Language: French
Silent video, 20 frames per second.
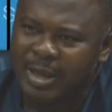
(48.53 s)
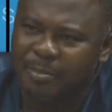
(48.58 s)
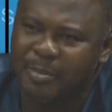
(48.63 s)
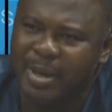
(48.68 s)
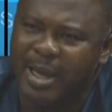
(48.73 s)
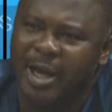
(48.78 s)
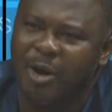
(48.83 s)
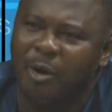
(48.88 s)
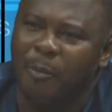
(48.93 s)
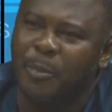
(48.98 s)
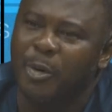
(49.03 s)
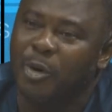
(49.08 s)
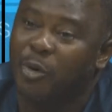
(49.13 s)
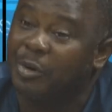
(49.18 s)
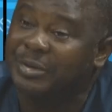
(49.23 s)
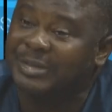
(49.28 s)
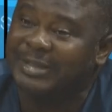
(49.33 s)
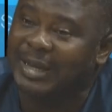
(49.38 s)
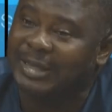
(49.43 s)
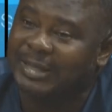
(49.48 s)
Mais on peut
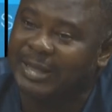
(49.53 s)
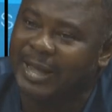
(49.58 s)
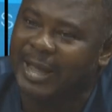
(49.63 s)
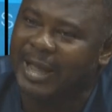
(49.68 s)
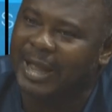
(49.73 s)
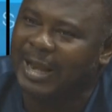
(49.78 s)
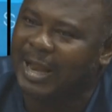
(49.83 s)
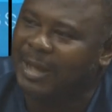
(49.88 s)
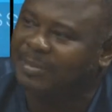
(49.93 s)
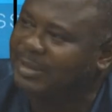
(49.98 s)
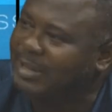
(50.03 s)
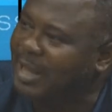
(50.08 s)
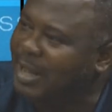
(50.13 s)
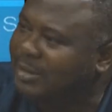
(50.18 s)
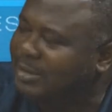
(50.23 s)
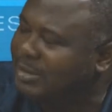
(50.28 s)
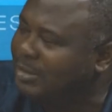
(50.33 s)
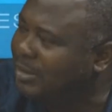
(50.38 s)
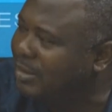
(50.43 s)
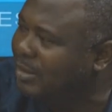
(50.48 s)
constater hein,
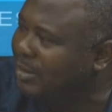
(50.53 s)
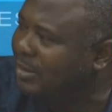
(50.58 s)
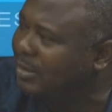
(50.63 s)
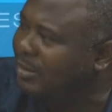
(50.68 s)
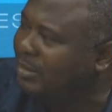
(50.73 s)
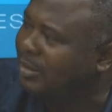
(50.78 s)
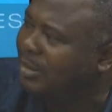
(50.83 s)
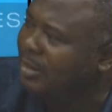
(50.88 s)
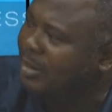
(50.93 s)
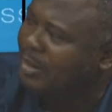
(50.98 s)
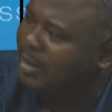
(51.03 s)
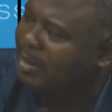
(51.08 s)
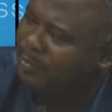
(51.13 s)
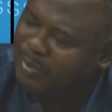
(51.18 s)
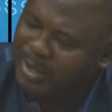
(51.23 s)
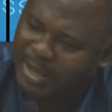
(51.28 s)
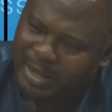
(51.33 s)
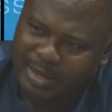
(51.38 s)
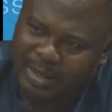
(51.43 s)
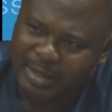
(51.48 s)
l'absence de
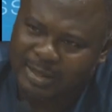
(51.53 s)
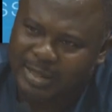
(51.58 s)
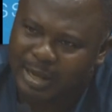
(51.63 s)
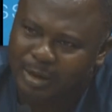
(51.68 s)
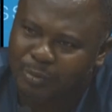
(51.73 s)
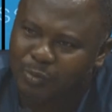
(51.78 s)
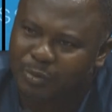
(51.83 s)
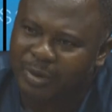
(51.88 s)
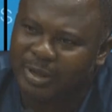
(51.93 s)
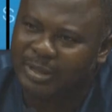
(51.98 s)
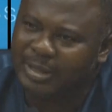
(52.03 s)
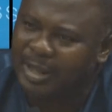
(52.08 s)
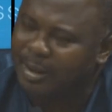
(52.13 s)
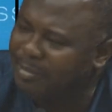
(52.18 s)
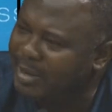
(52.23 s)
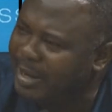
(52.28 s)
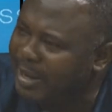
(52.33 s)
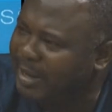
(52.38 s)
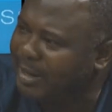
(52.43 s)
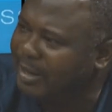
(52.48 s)
Pierre Dacoury
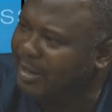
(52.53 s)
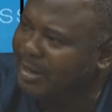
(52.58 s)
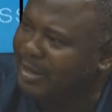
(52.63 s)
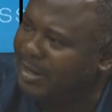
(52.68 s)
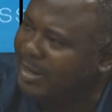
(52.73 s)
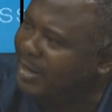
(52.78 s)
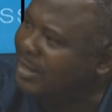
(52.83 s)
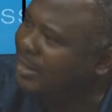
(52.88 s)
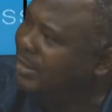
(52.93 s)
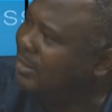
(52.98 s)
Tablé, hein,